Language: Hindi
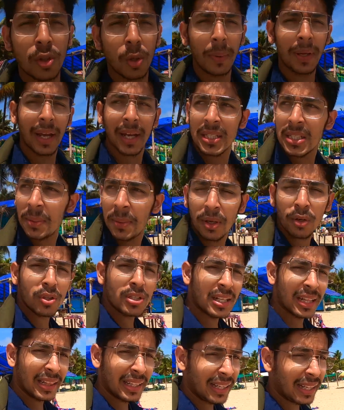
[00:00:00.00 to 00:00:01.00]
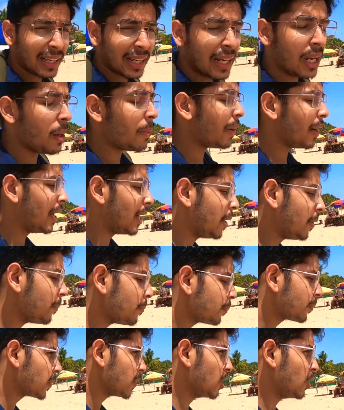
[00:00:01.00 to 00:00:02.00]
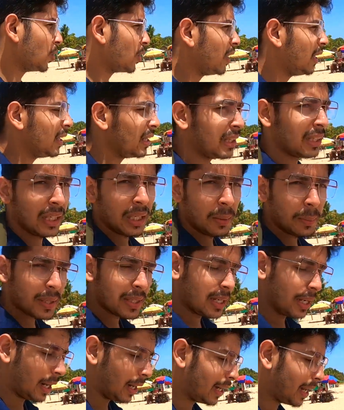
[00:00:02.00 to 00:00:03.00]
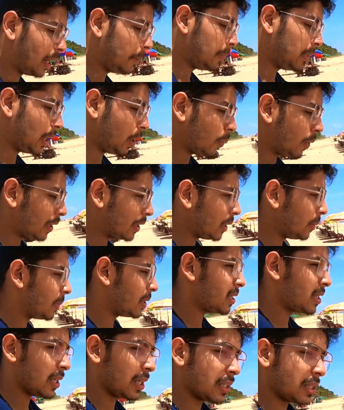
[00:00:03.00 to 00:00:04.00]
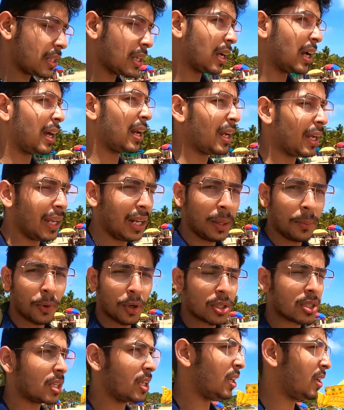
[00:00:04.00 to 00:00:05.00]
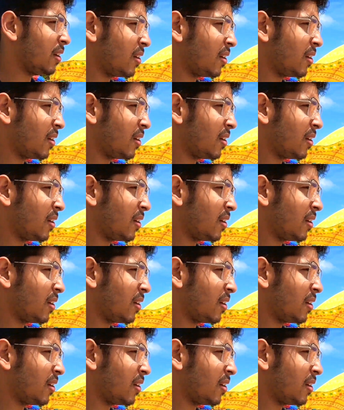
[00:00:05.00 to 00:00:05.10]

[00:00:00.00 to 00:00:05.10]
तो अभी यहाँ से मेरे को जल्दी निकलना पड़ेगा क्योंकि तीन बजे का टाइम दिया हुआ है तीन बजे शिकारा के लिए पहुँचना